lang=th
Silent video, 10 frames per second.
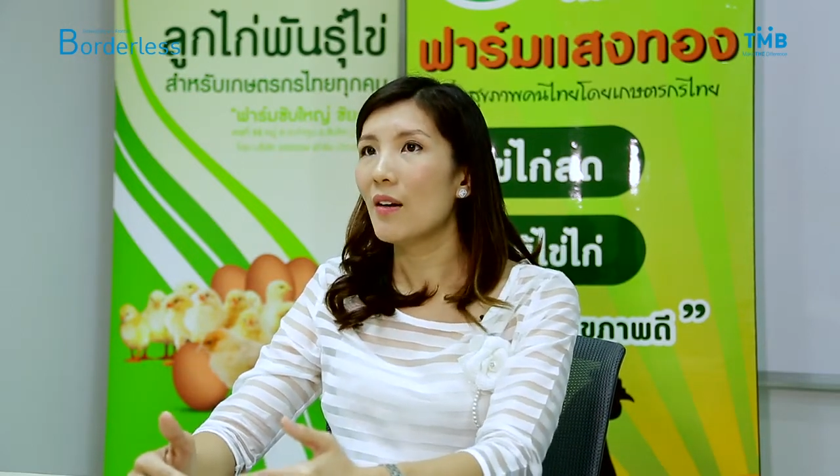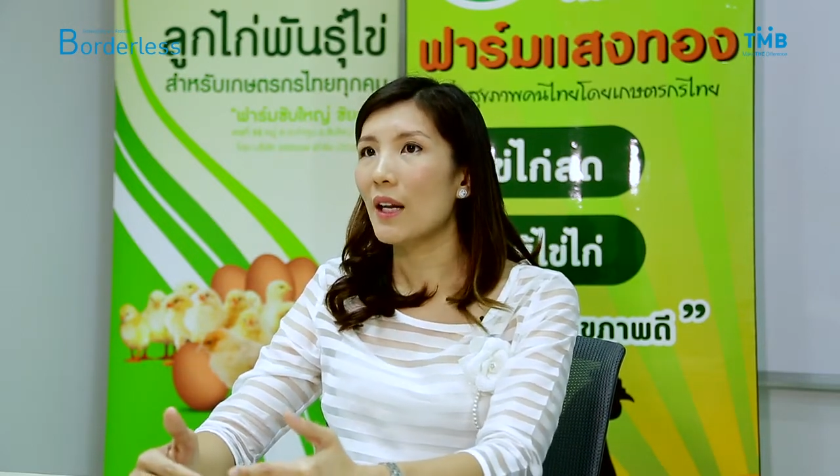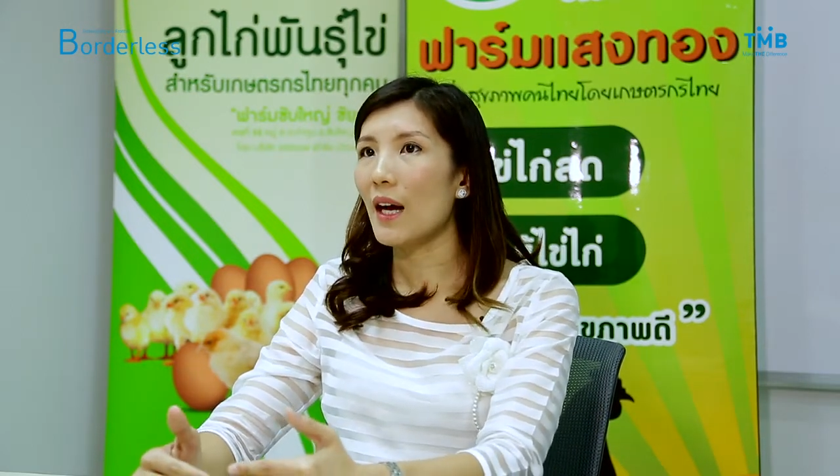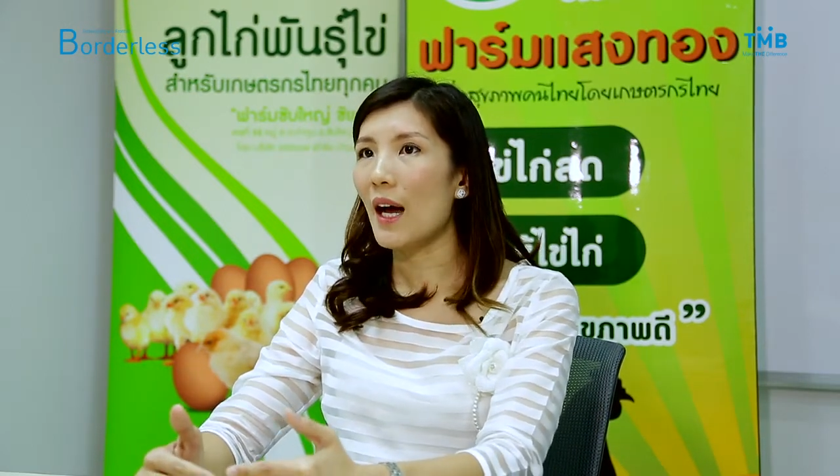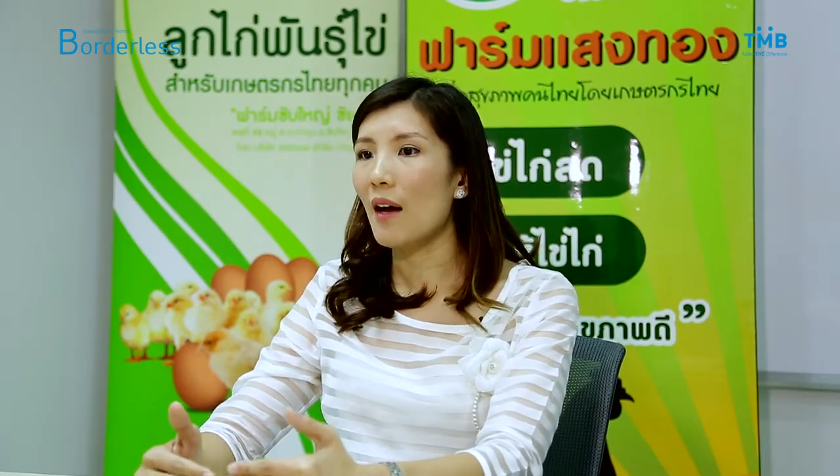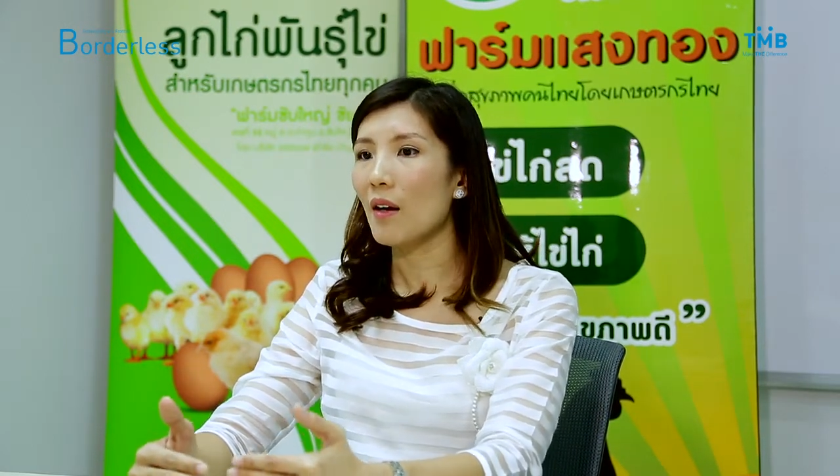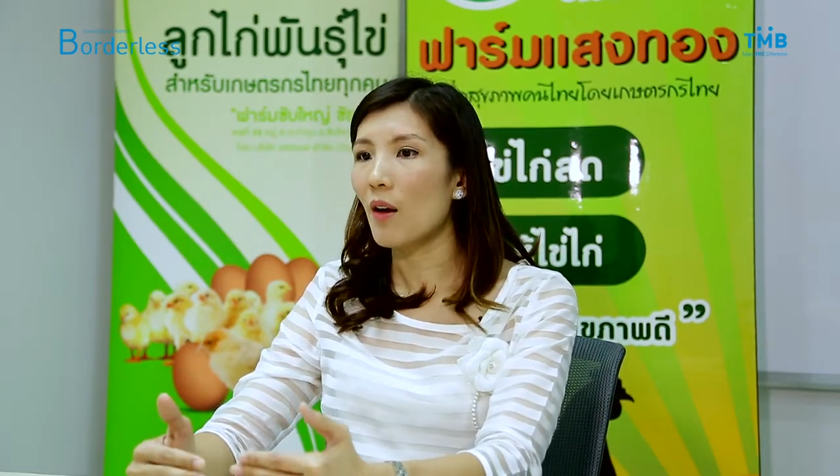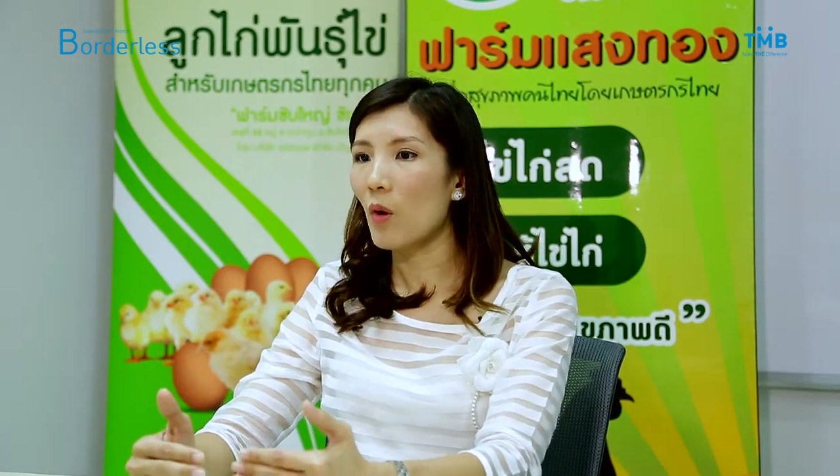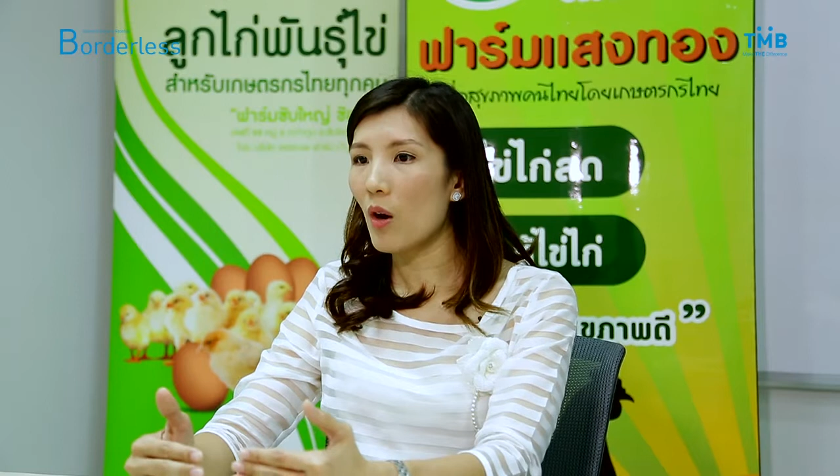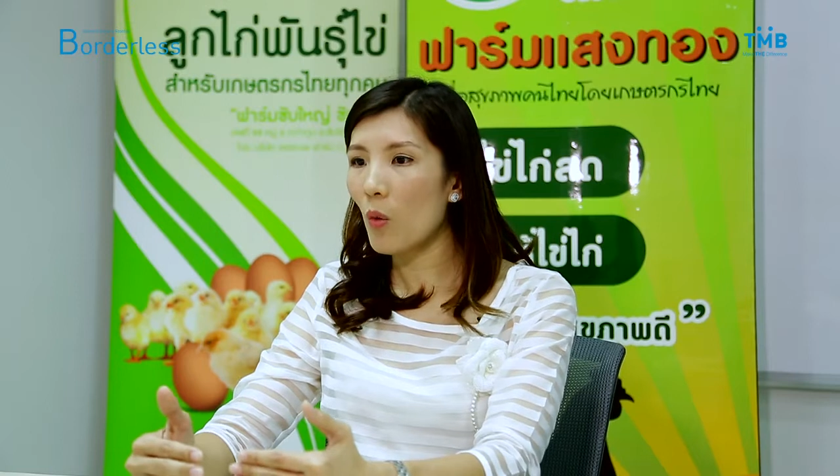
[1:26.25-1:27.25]
นะคะเรา
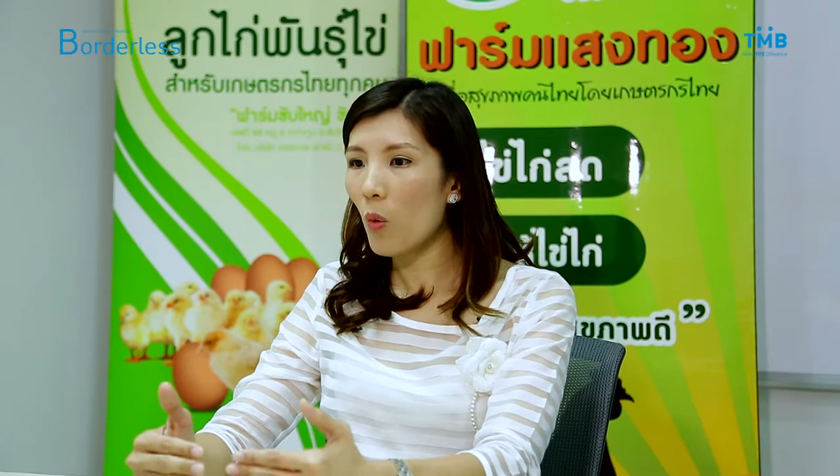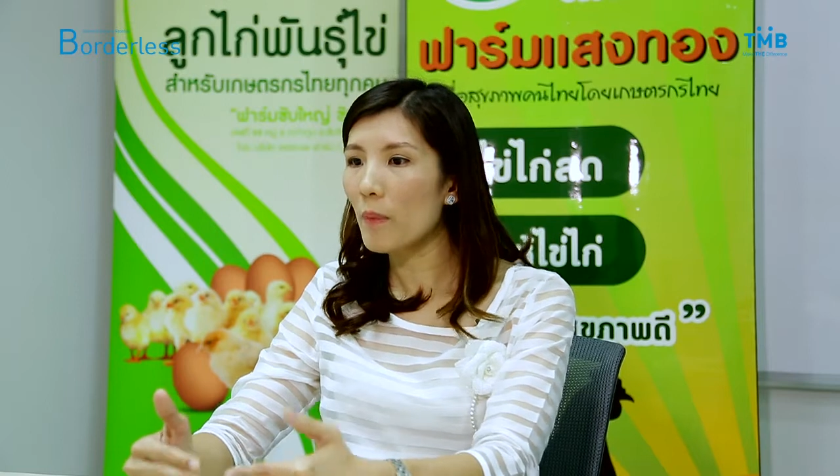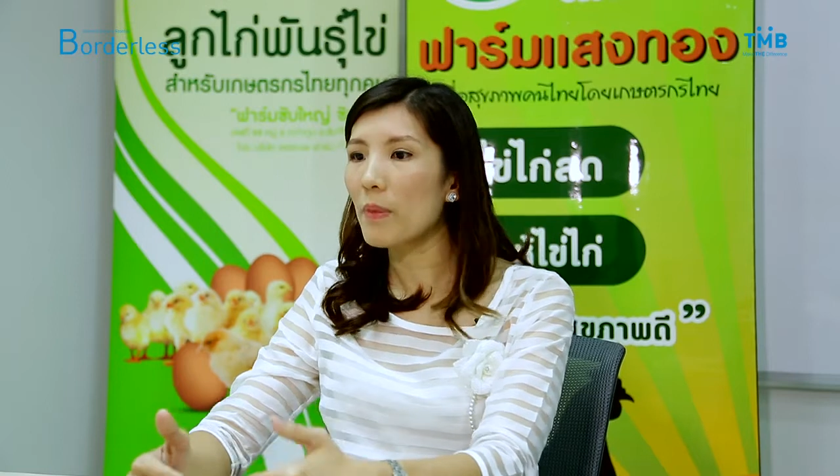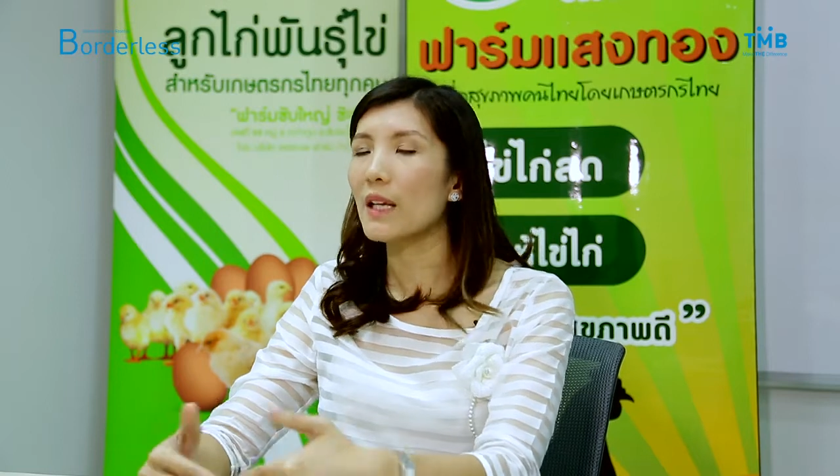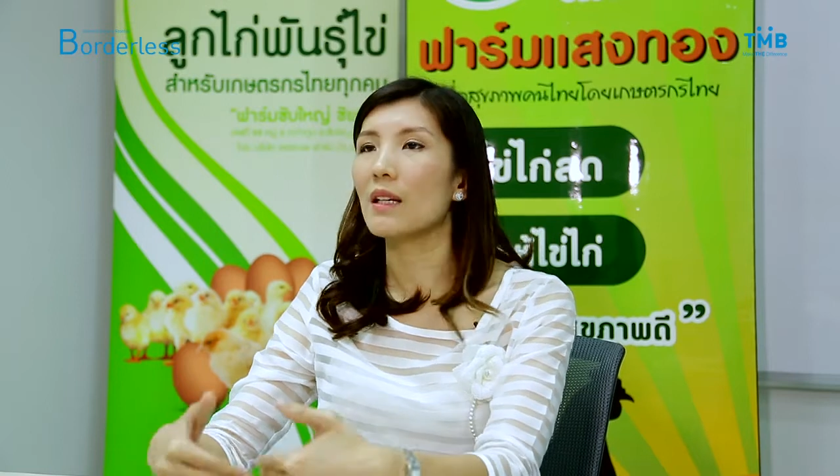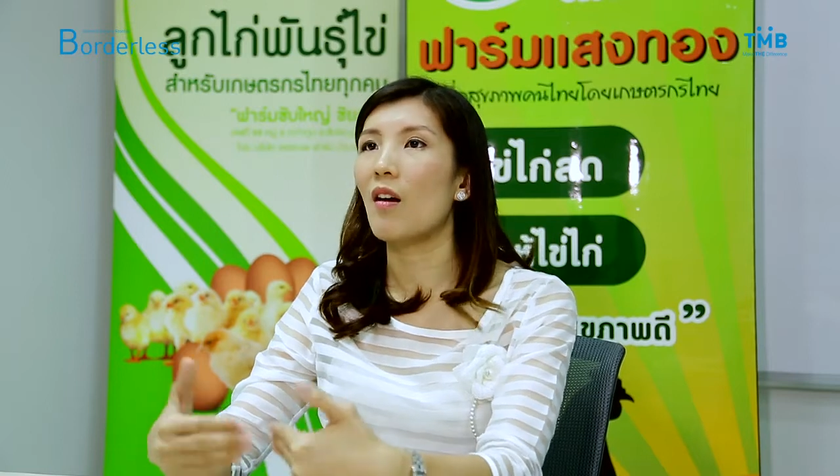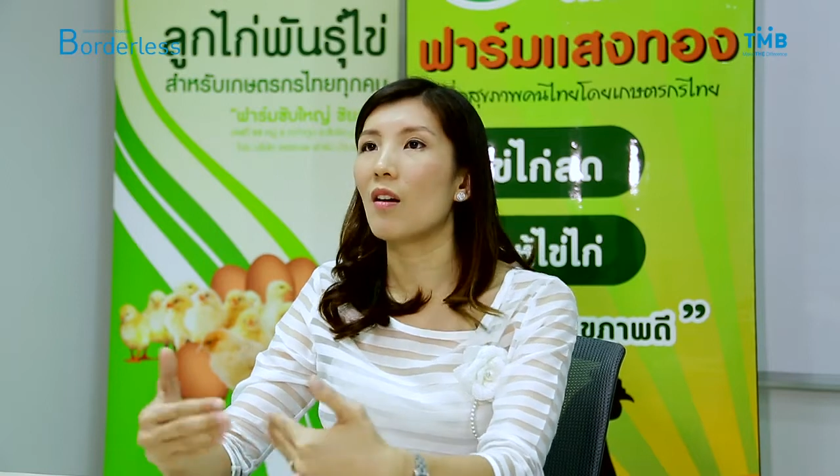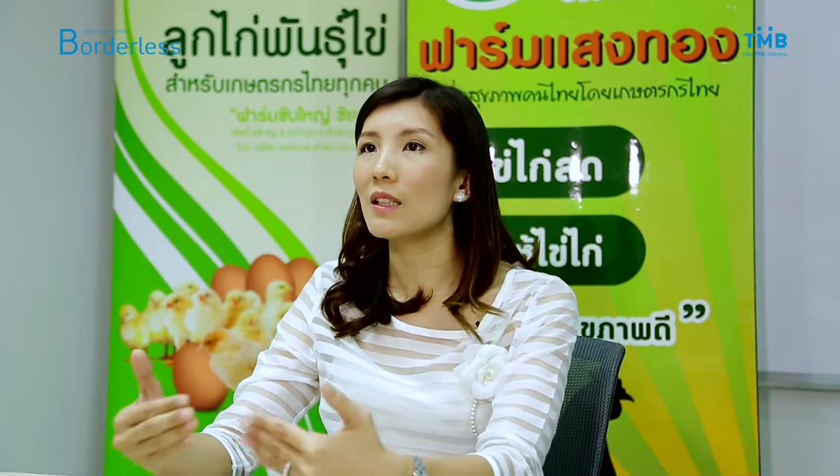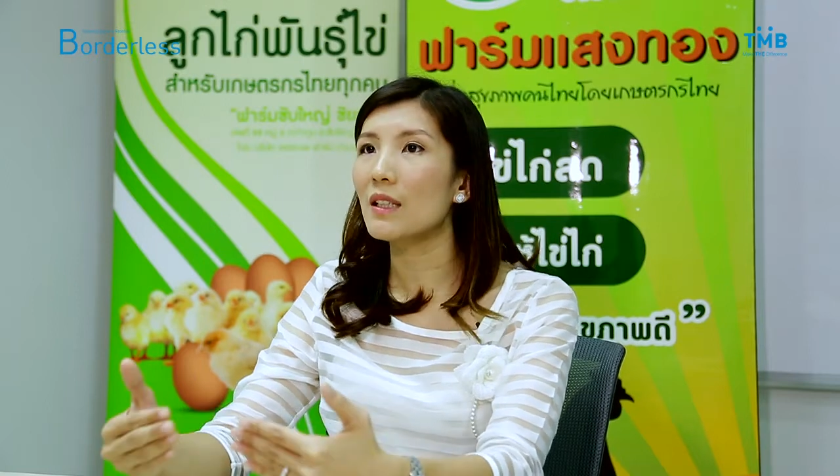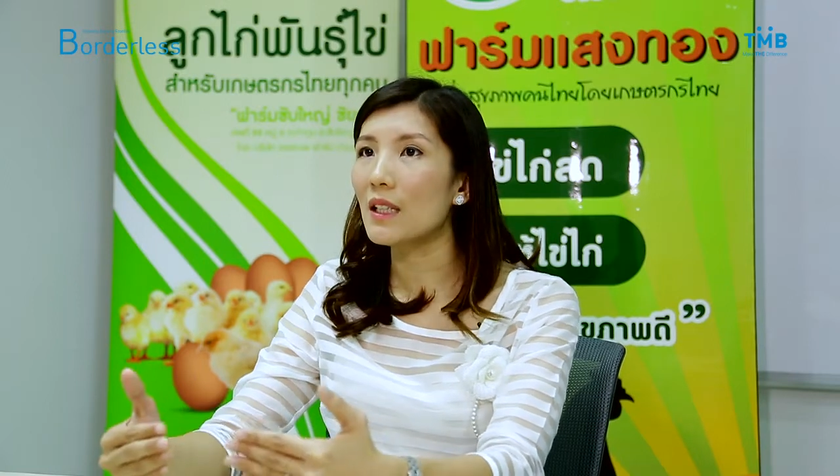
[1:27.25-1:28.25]
ก็ควรผลิตของ
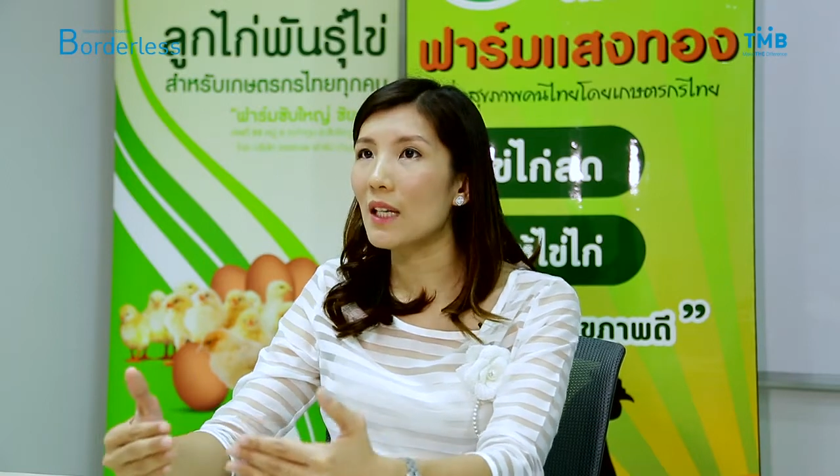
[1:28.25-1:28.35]
ที่ดี